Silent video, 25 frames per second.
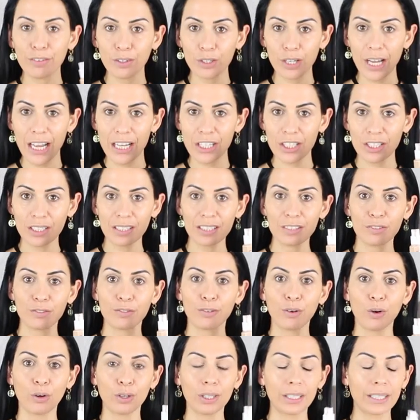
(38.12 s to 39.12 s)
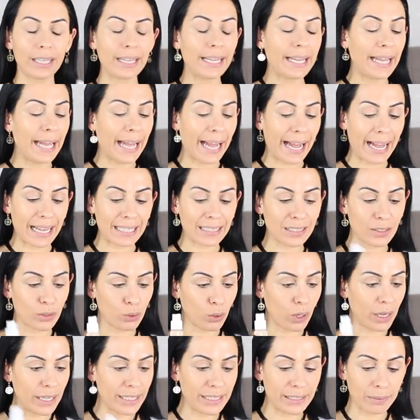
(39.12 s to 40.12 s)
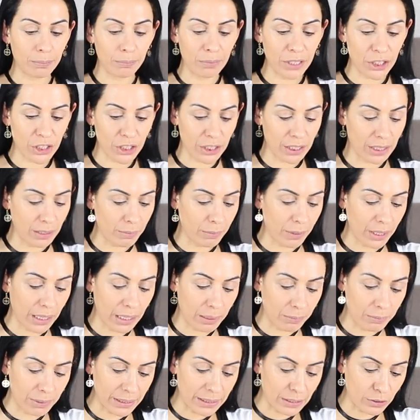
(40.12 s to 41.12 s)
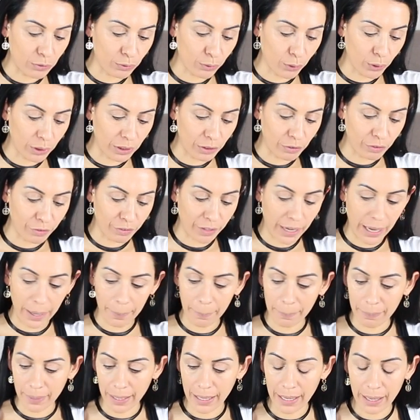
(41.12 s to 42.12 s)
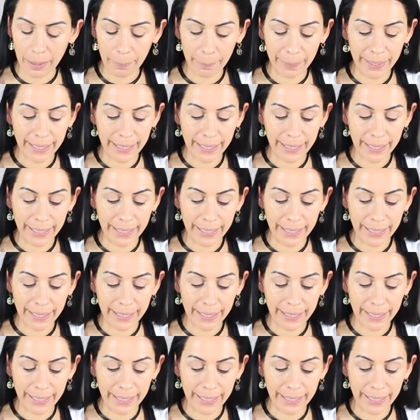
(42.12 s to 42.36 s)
Foundations von Astor. Ich mische die immer, damit es von den Farben her